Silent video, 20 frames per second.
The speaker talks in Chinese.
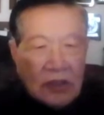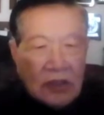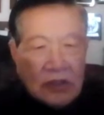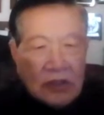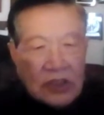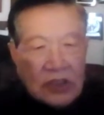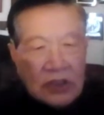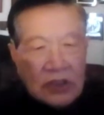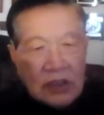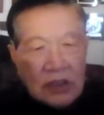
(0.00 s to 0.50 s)

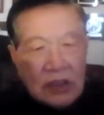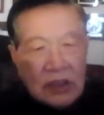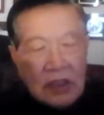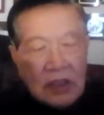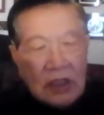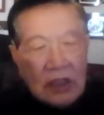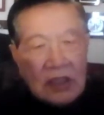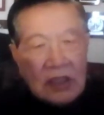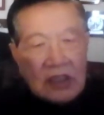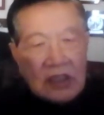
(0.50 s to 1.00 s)
就是
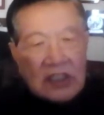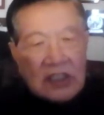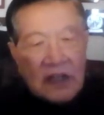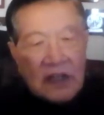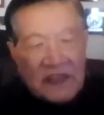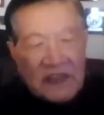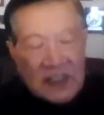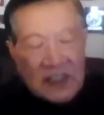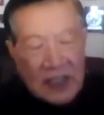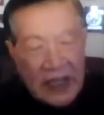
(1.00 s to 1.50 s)

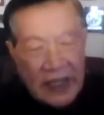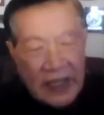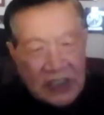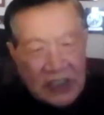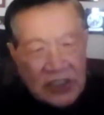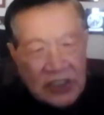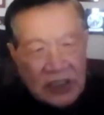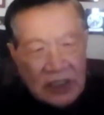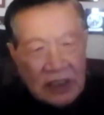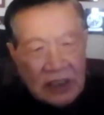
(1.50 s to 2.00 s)

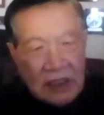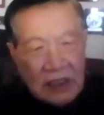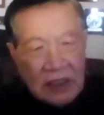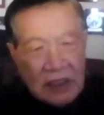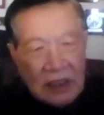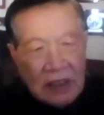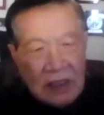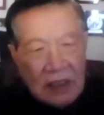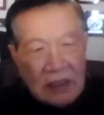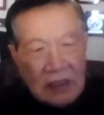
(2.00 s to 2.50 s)
suffocation，
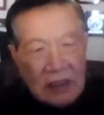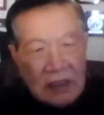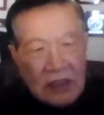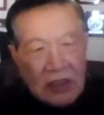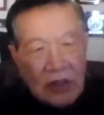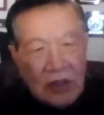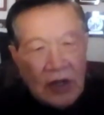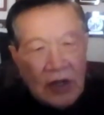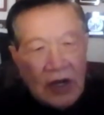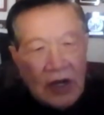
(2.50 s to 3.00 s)

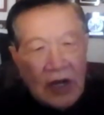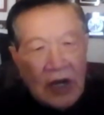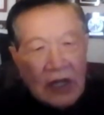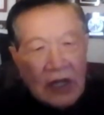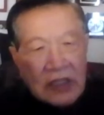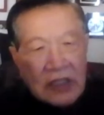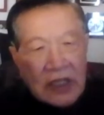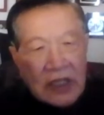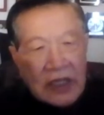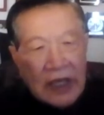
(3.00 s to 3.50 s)
就
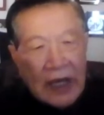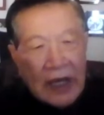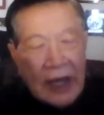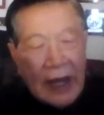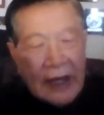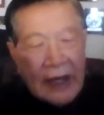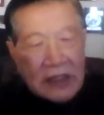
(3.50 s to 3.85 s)
给